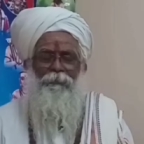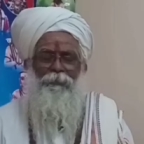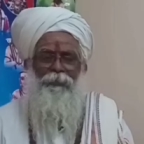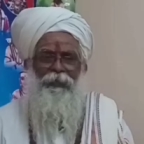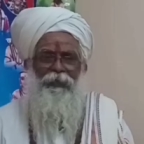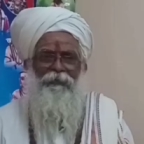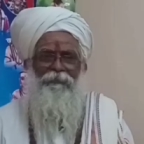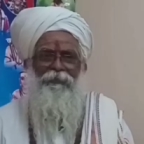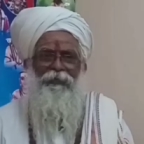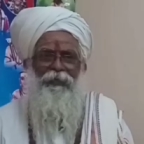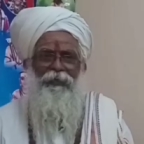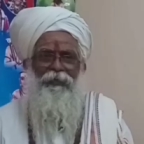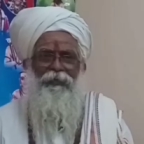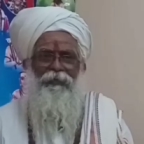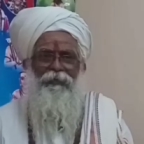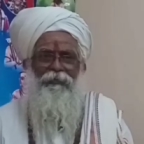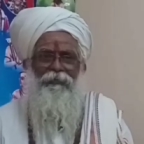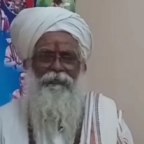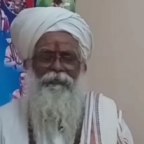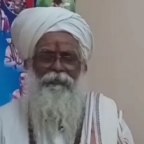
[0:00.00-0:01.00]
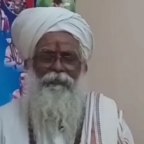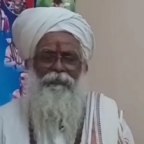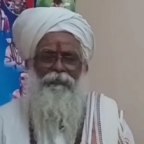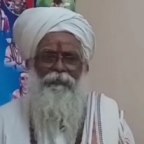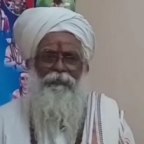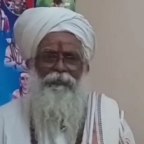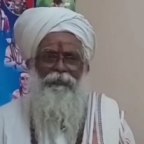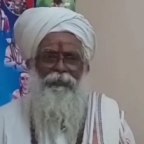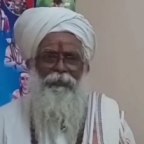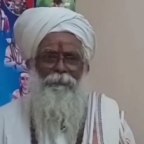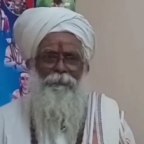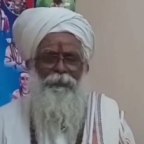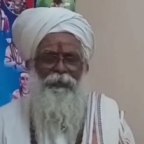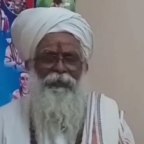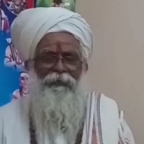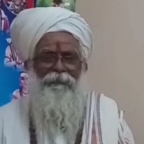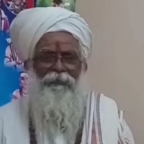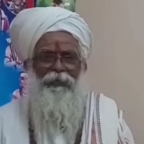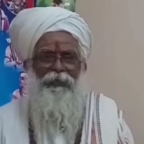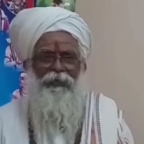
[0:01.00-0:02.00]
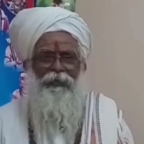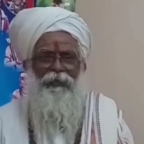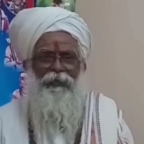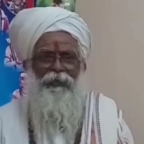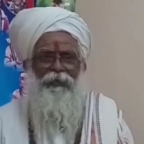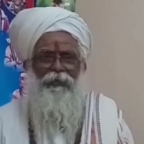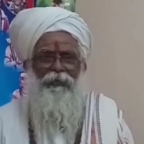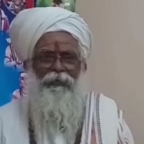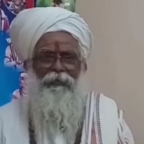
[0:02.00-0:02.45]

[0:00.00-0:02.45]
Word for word: பிறவி இந்த பிறவியே